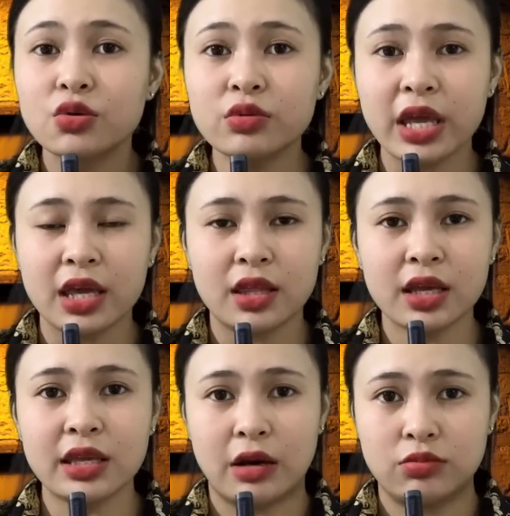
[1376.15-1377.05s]
Chú nghe
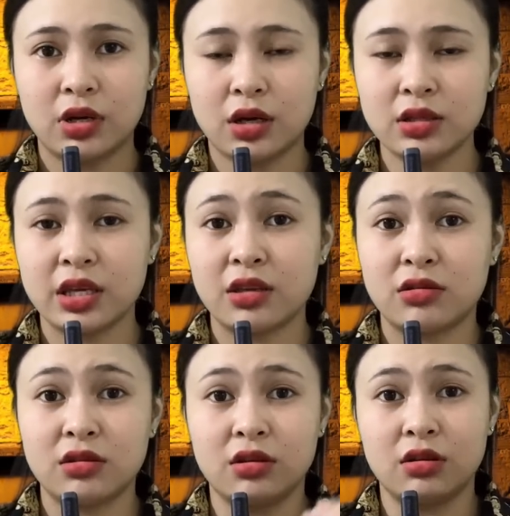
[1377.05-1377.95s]
thấy cái giọng đó thì
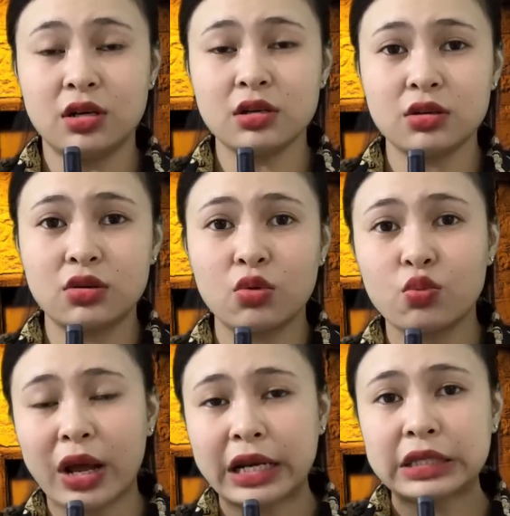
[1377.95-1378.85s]
giữa
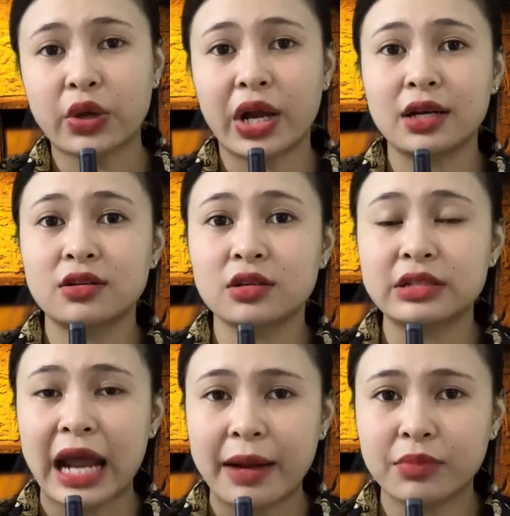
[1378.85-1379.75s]
xung quanh nó toàn là
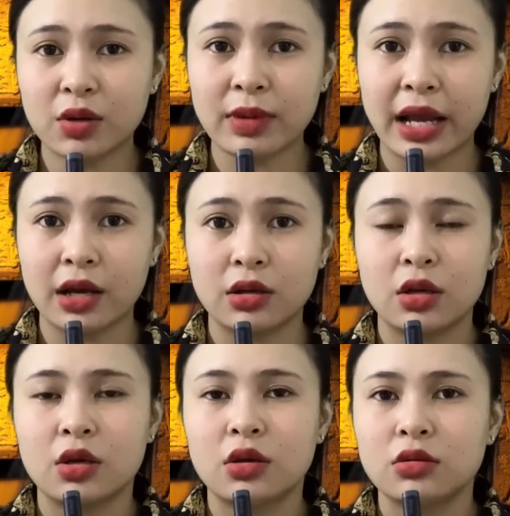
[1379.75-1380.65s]
rừng tràm không hà.
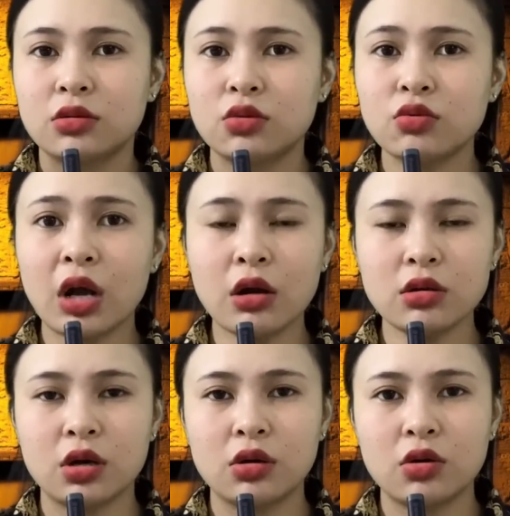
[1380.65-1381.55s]
Chú ngớ
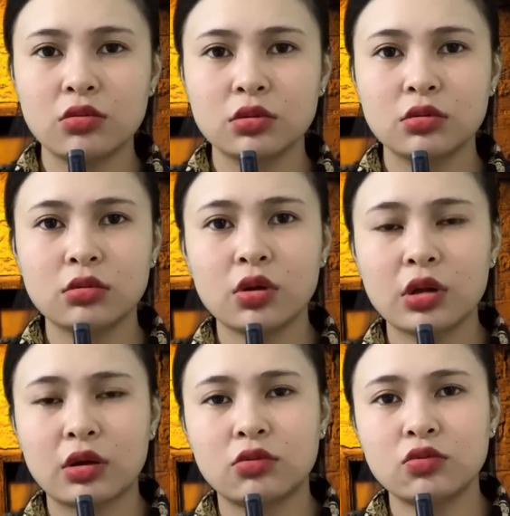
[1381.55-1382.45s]
người luôn, chú
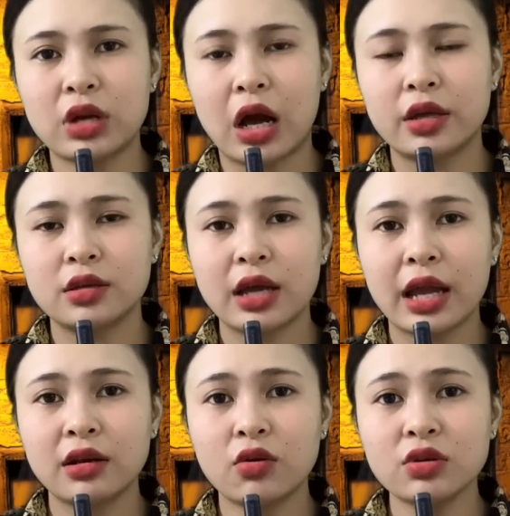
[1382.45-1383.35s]
nói trời,
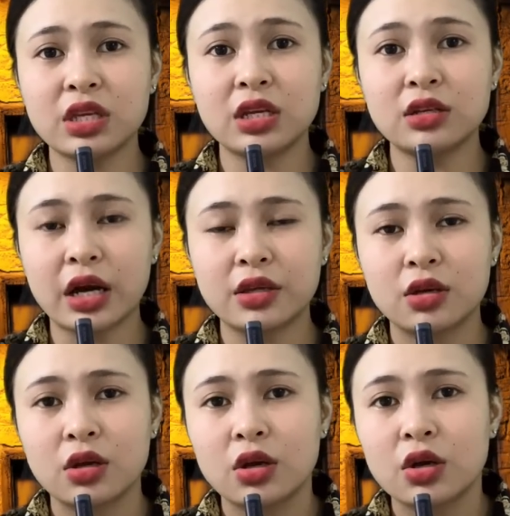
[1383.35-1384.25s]
ai nói vậy trời.